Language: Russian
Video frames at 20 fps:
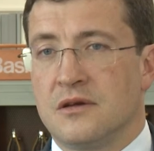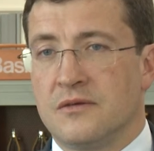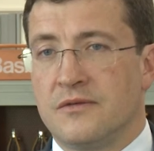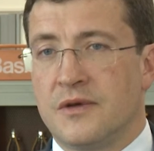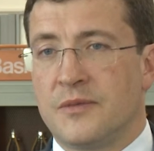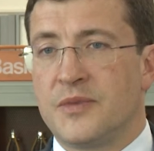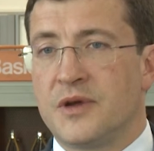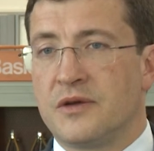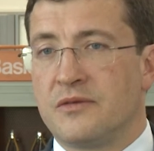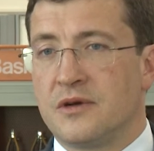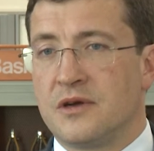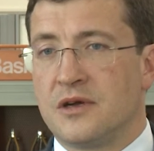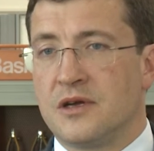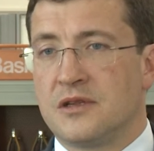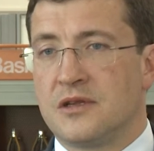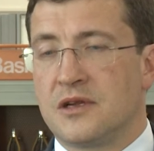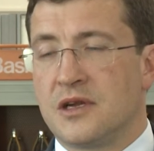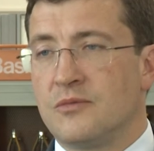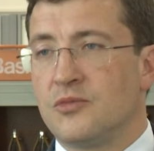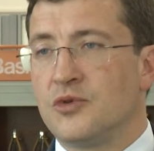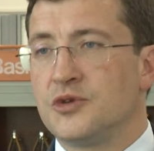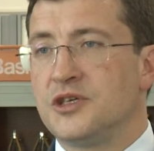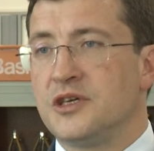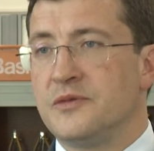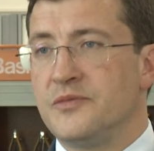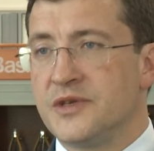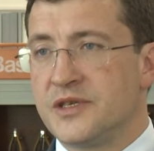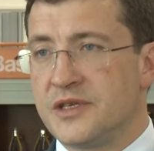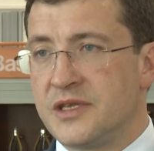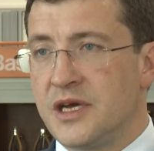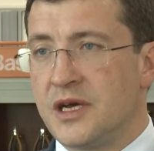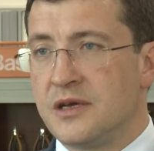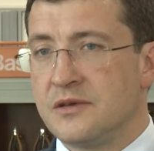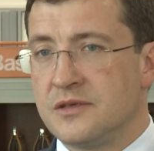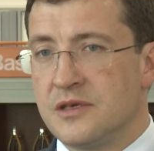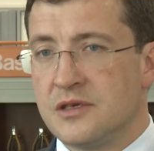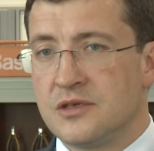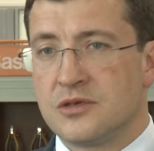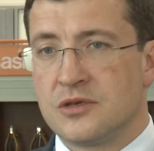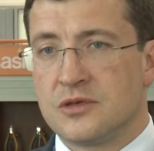Во-первых, это рабочие места.
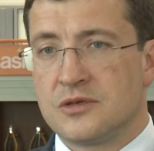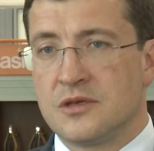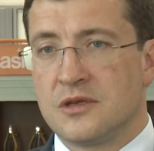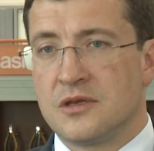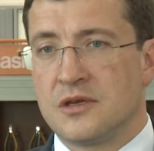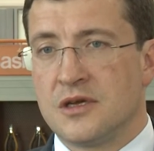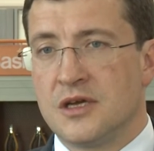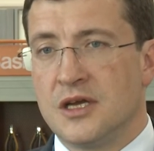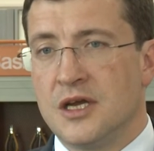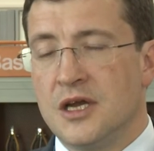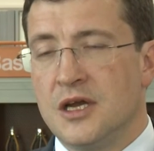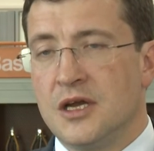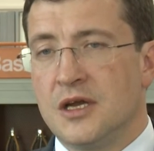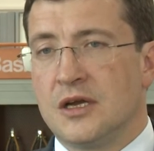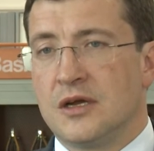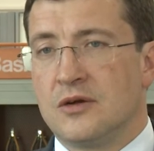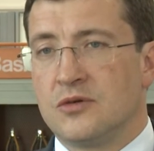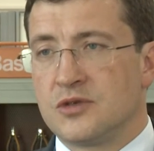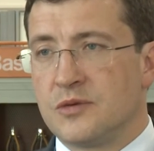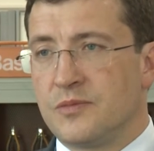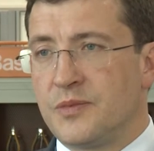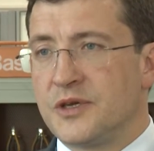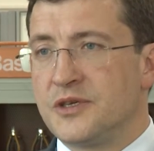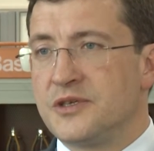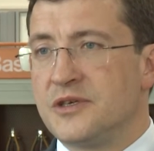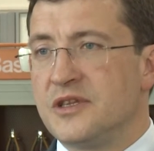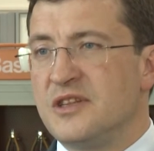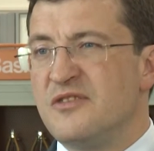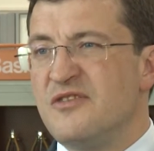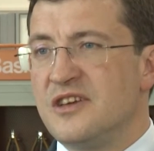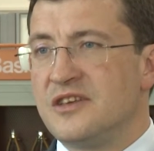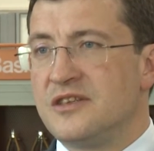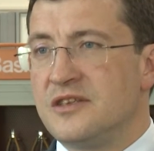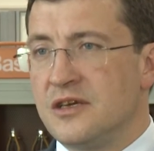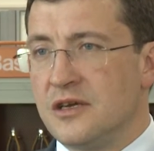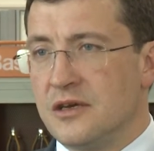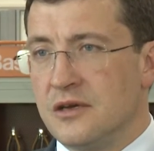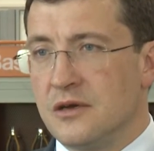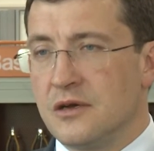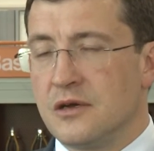Здесь создано уже почти
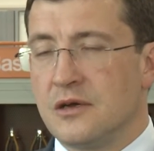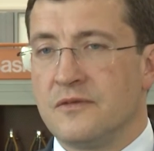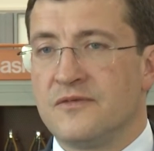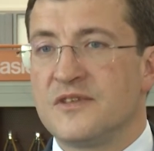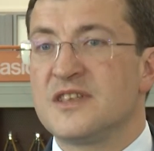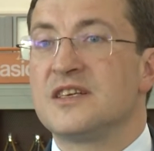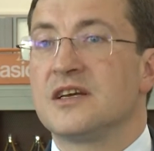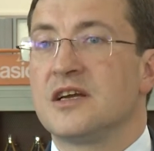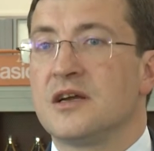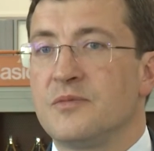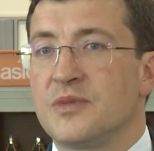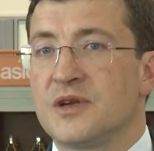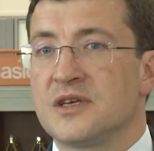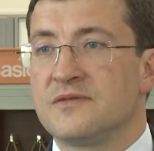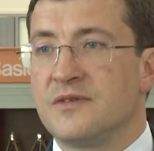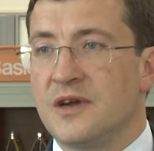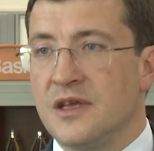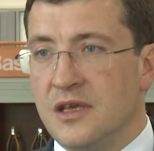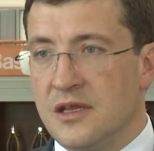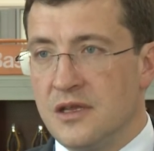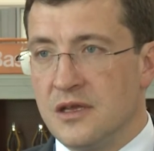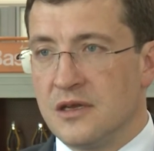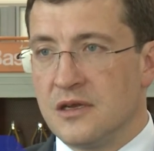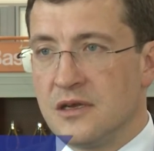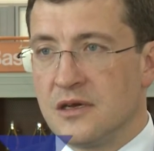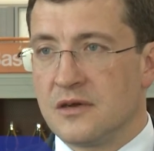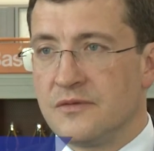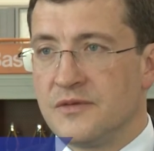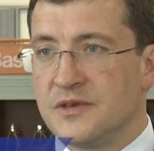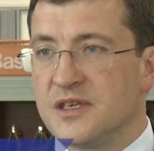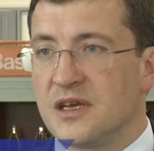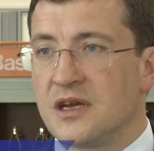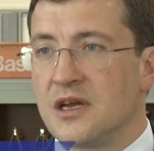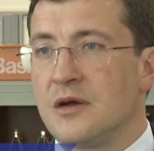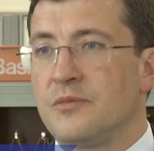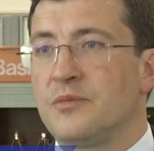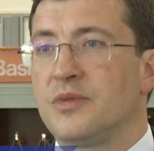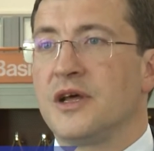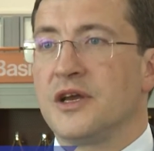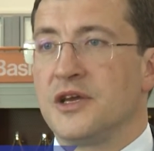200 э, высокопроизводительных,
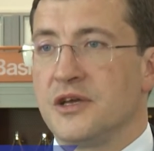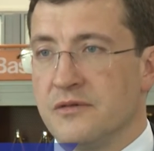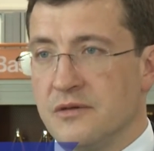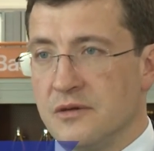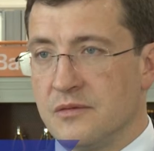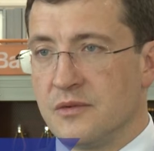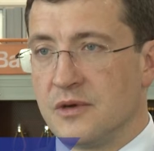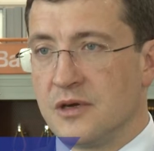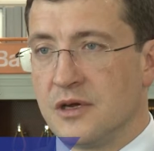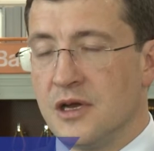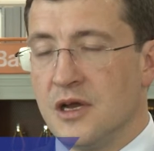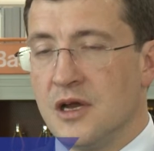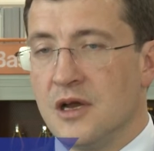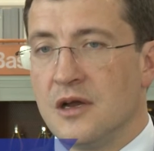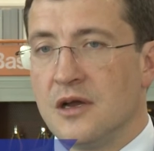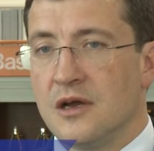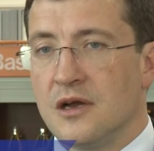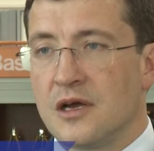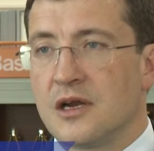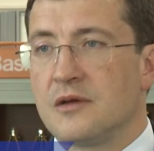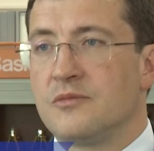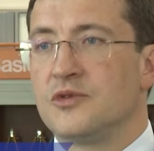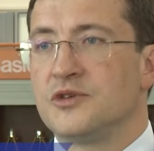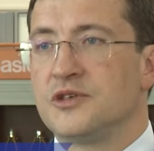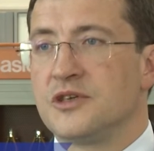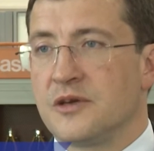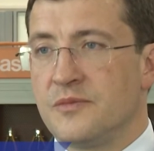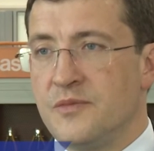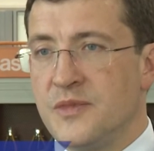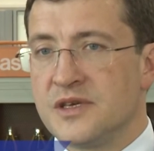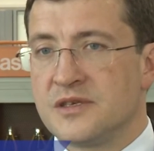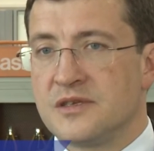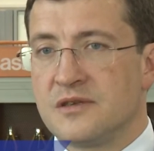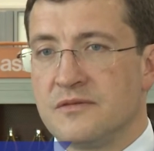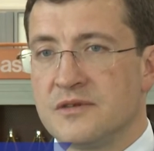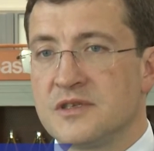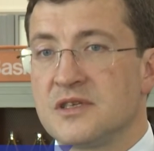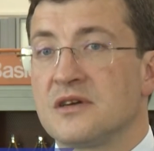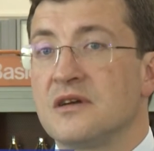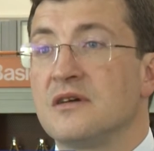высокооплачиваемых рабочих
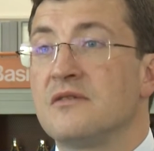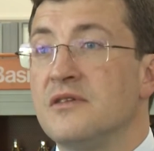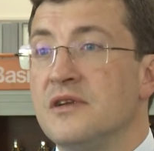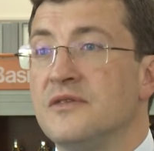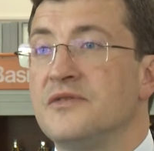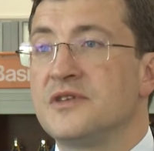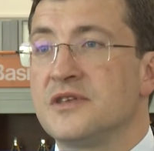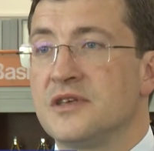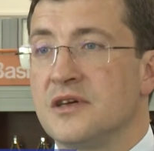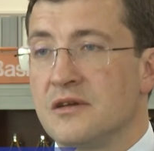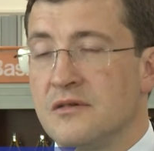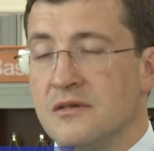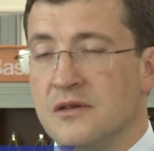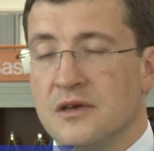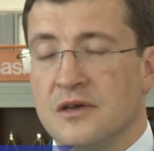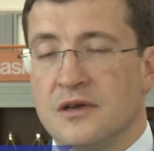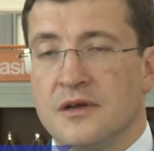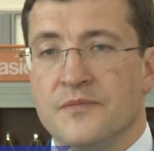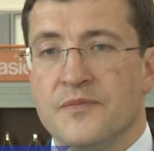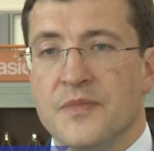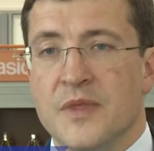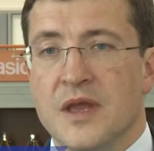мест, высококвалифицированных.